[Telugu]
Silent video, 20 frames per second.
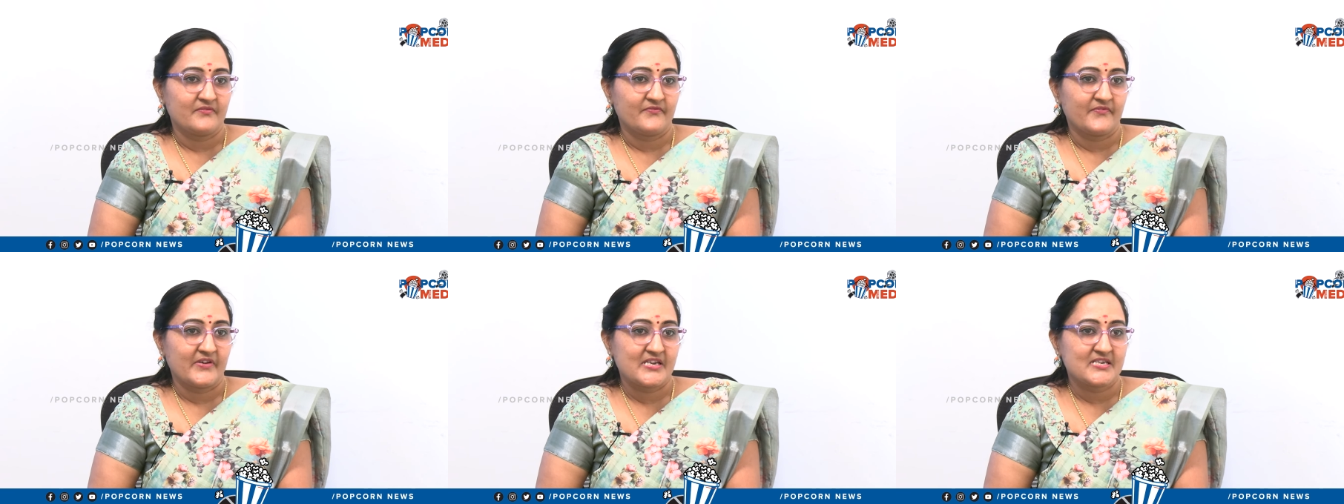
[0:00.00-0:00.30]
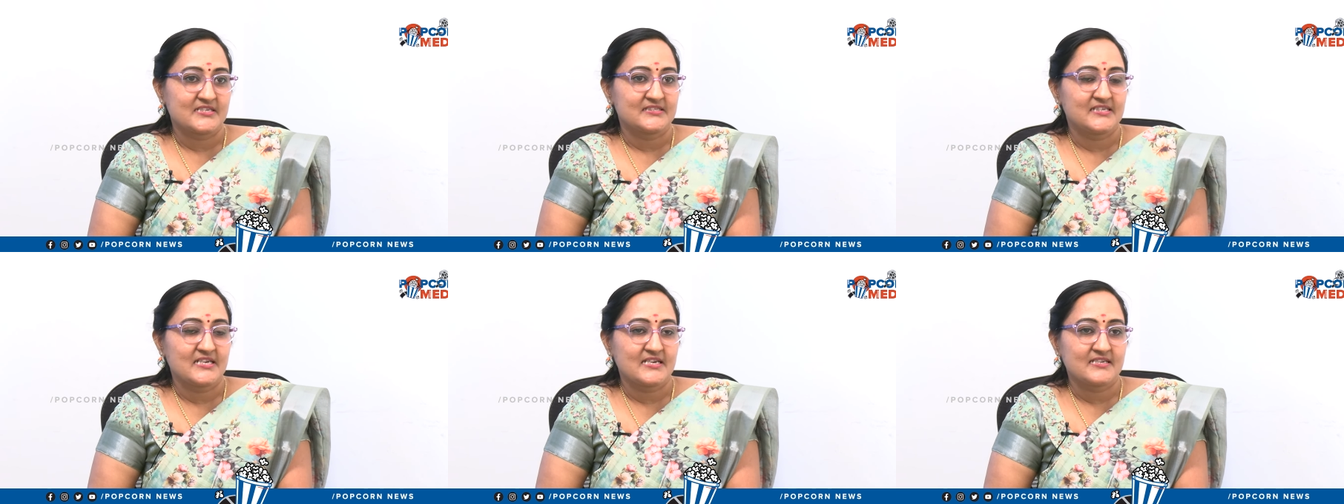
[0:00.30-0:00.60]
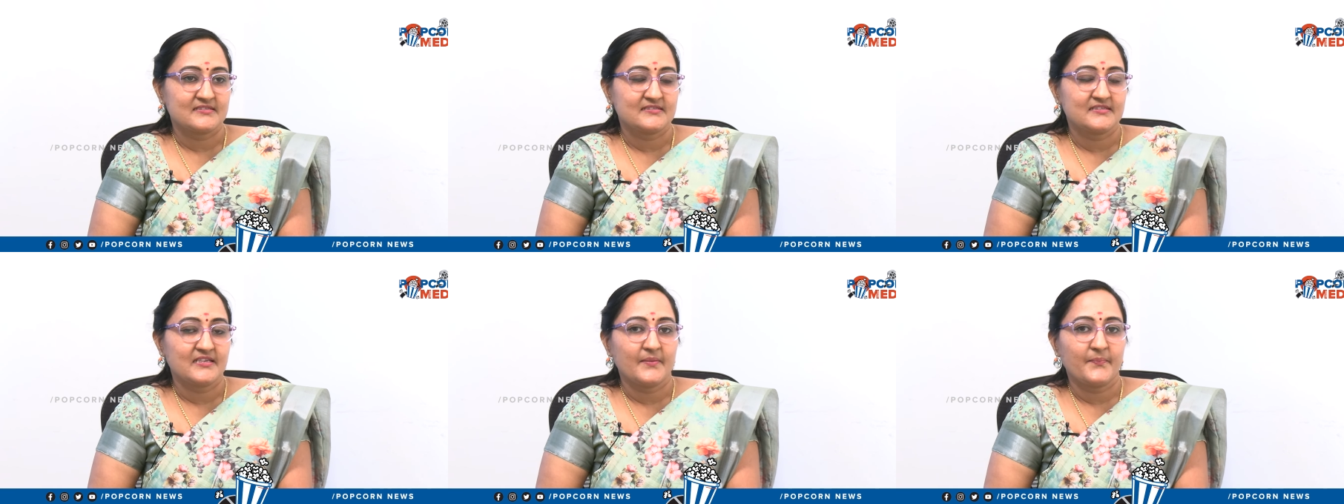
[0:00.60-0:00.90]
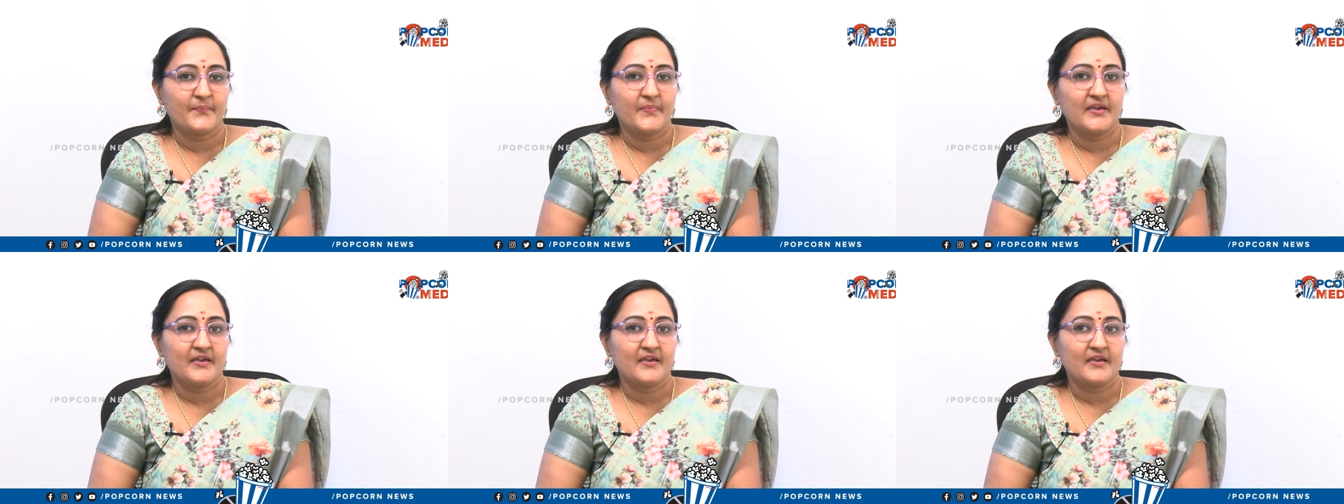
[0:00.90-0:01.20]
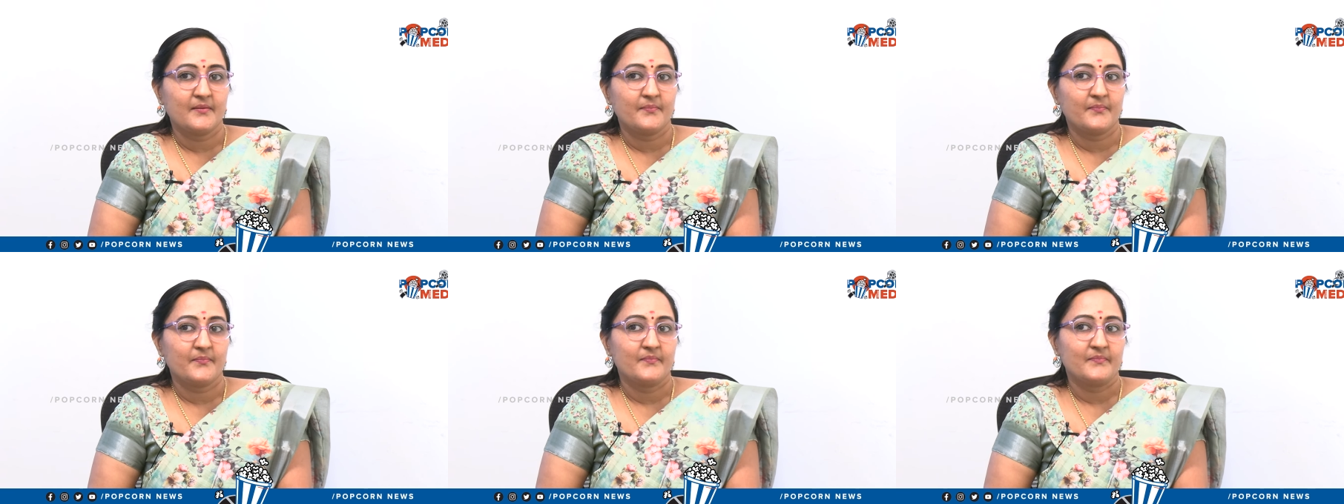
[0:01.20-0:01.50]
వైఎస్ఆర్సిపి
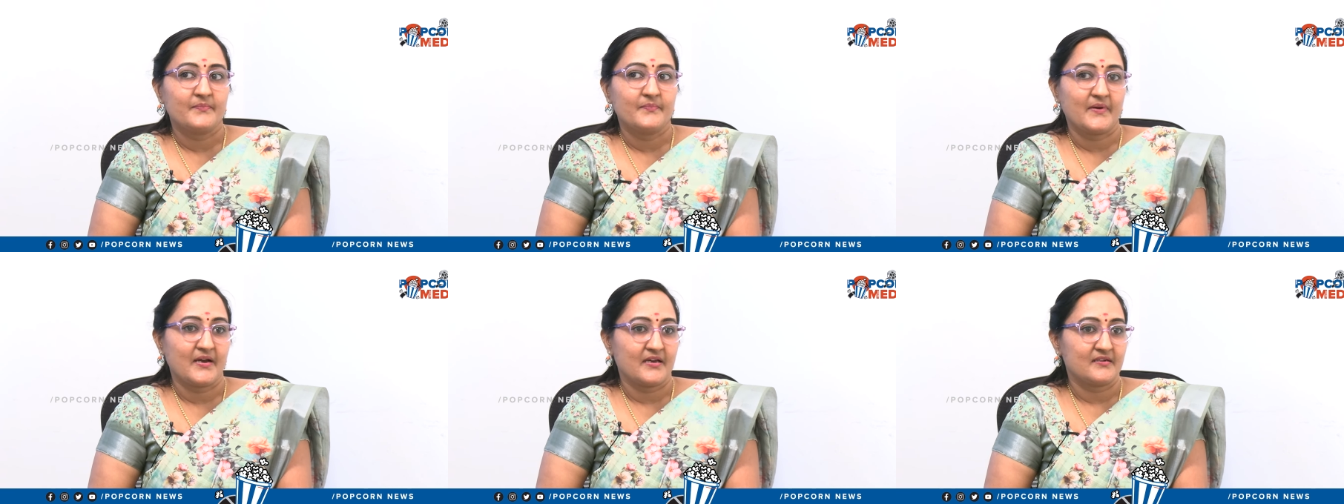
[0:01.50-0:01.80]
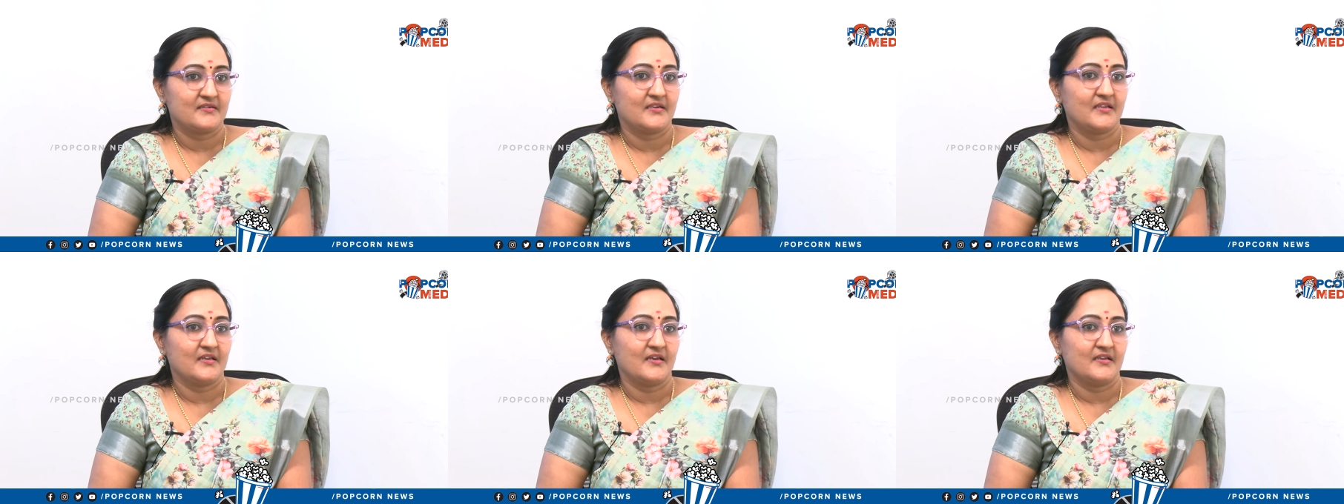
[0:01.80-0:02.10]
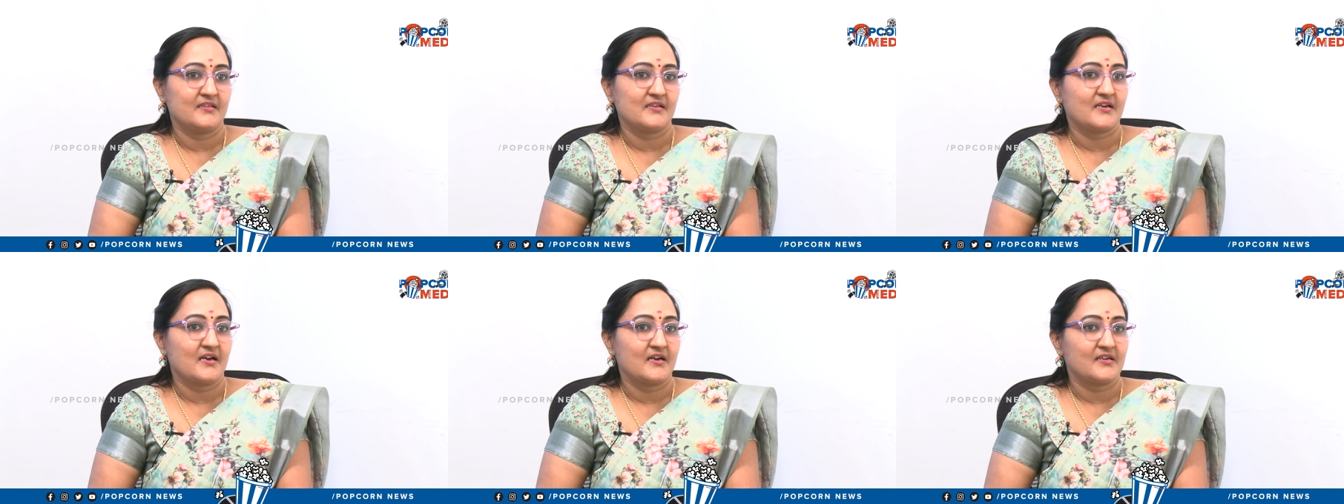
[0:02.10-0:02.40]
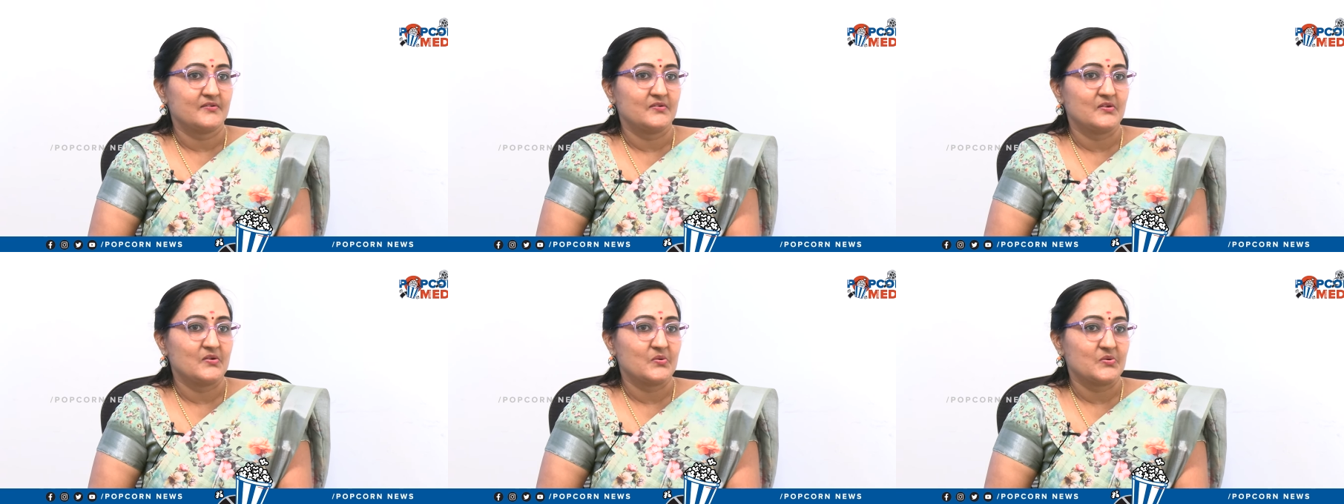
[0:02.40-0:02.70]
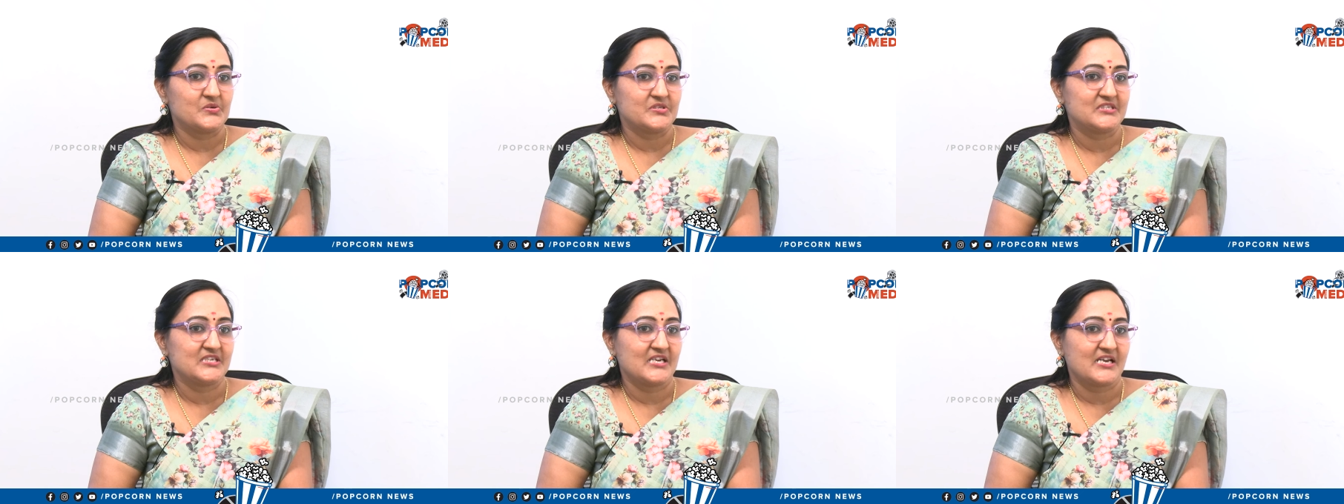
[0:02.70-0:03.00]
పార్టీ అధికారంలోకి
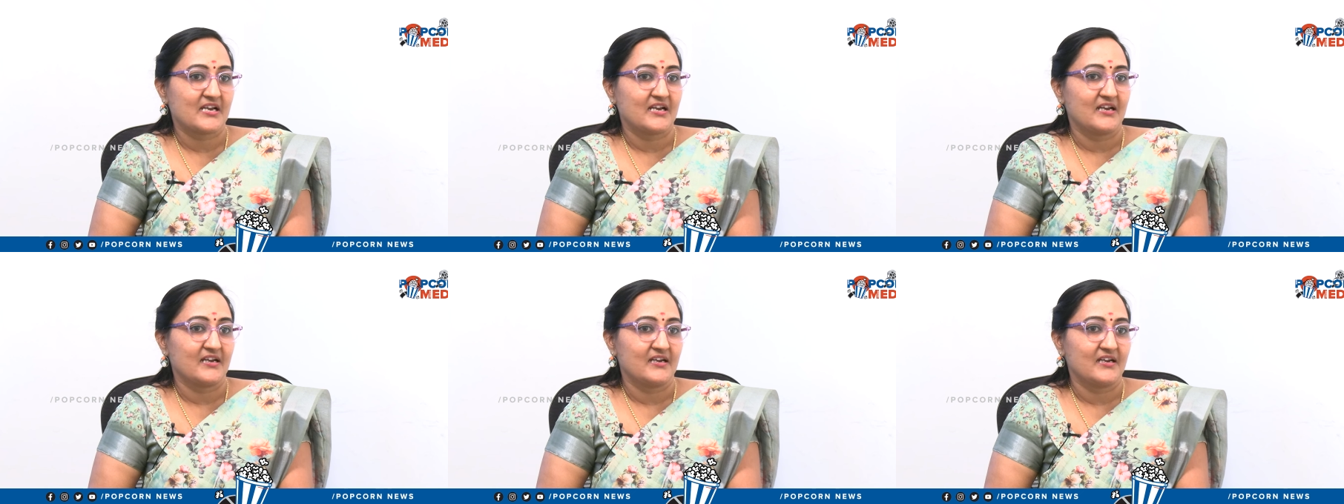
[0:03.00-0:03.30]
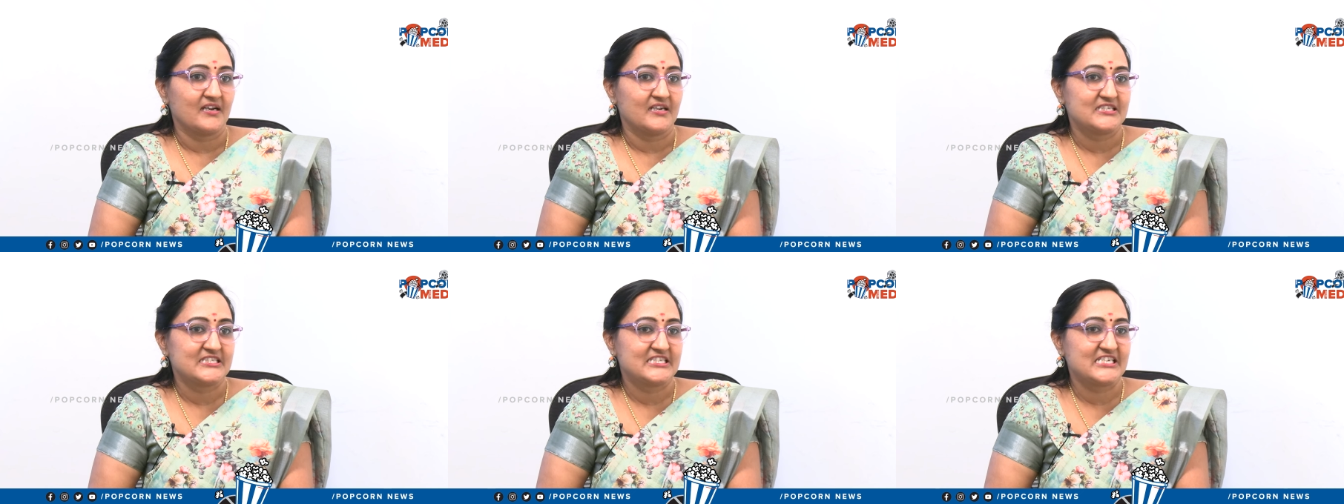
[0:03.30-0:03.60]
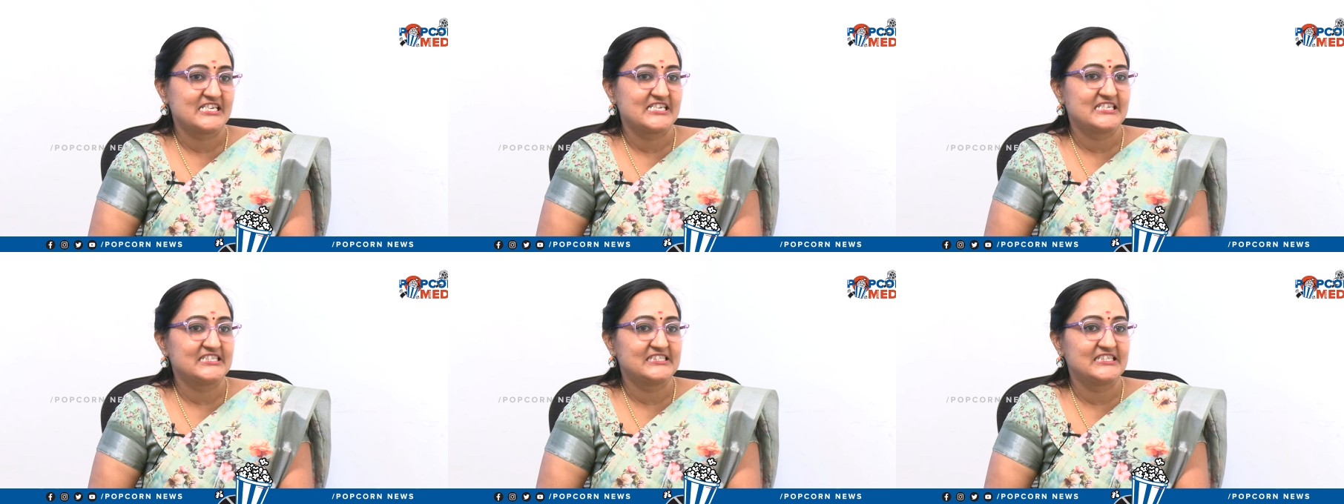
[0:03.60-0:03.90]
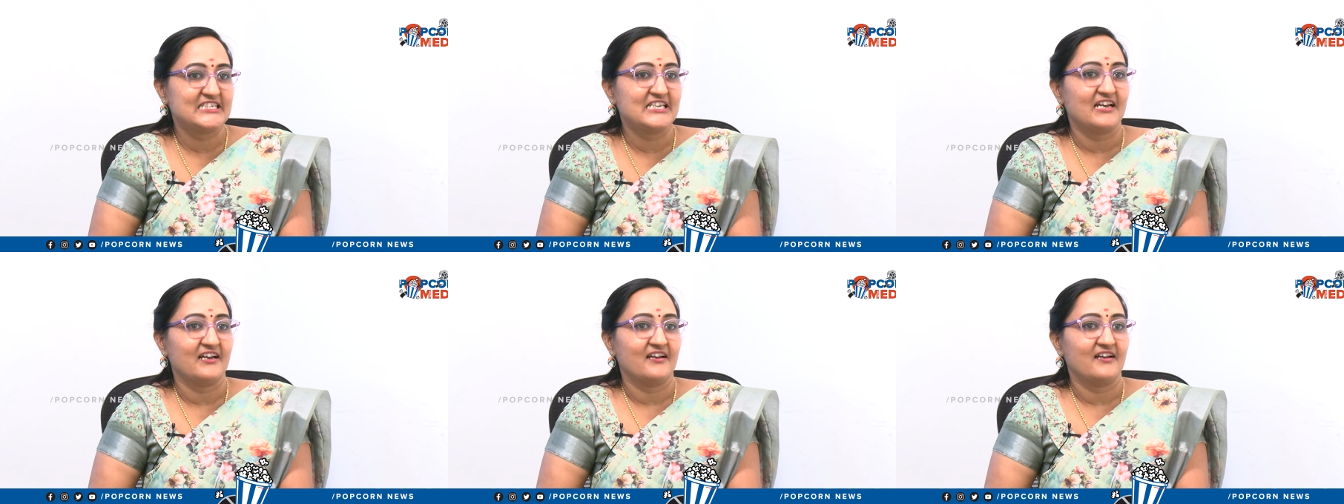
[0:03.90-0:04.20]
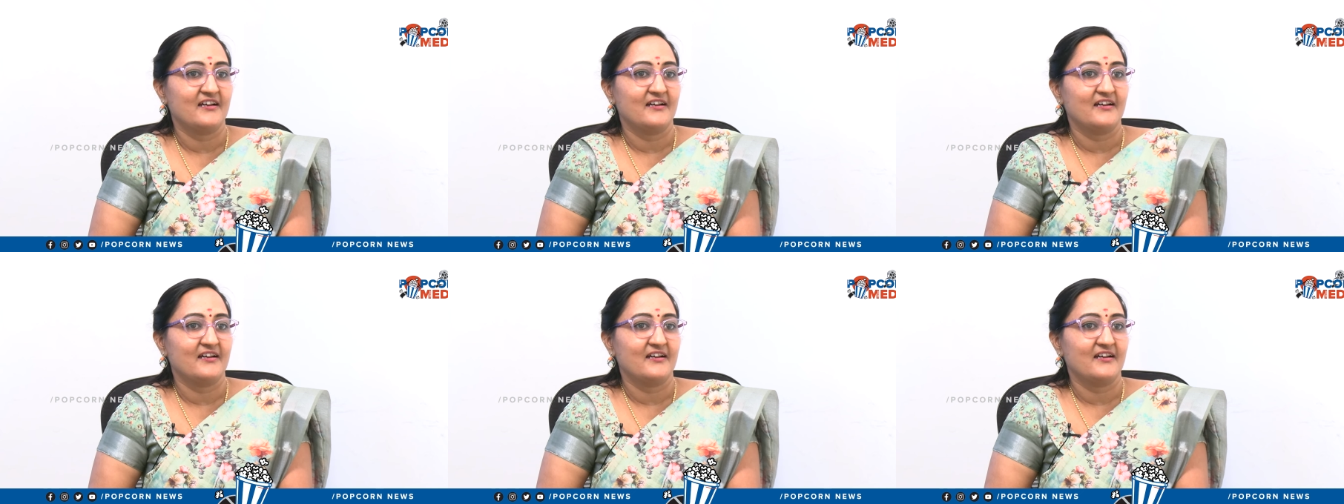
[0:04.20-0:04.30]
వచ్చాక చేసిన